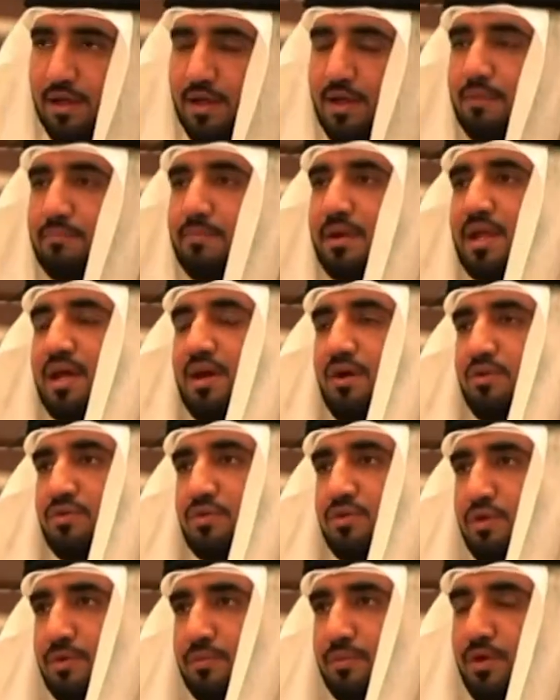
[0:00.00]
المراه
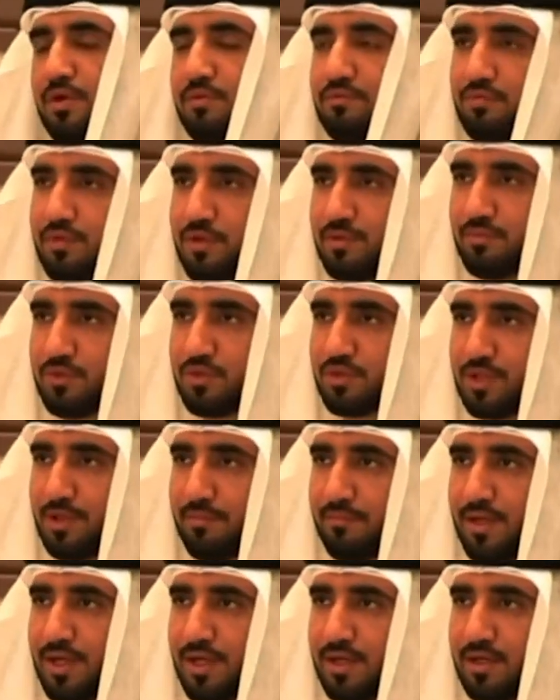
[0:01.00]
عنصر مهم في
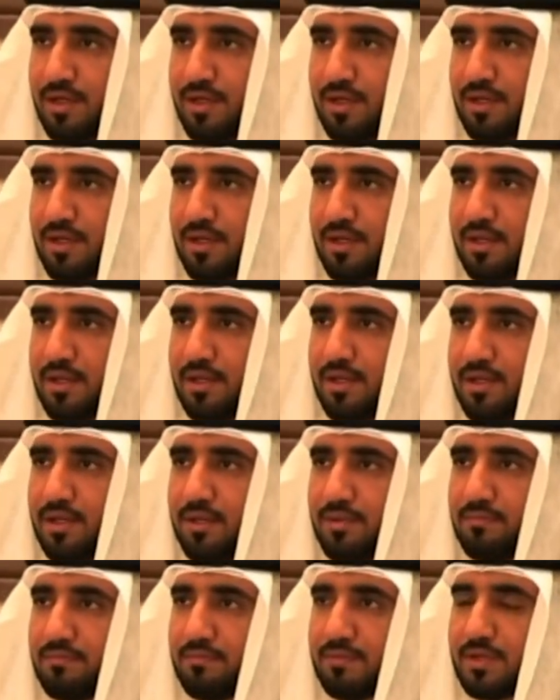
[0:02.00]
المجتمع
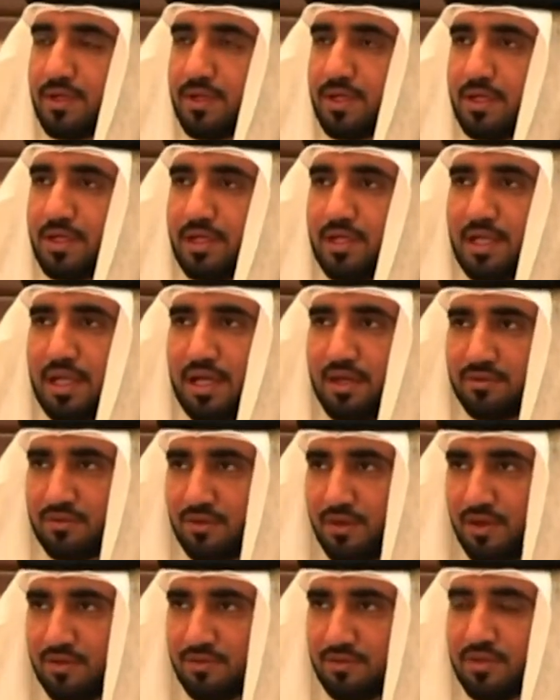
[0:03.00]
آه، هي
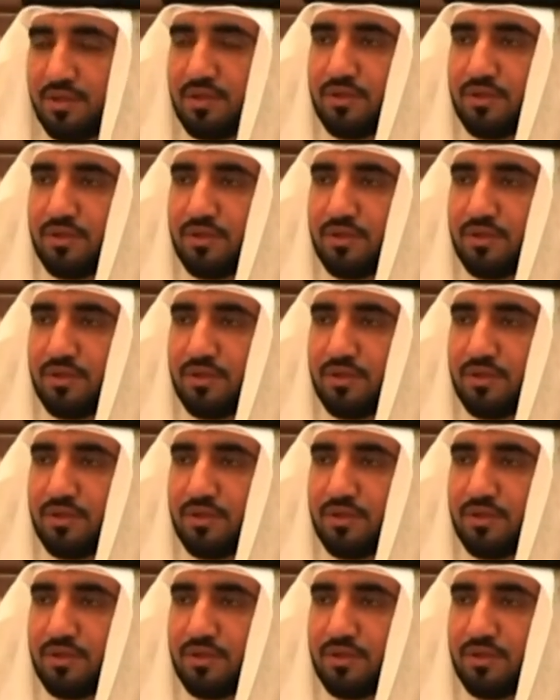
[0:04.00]
الاساس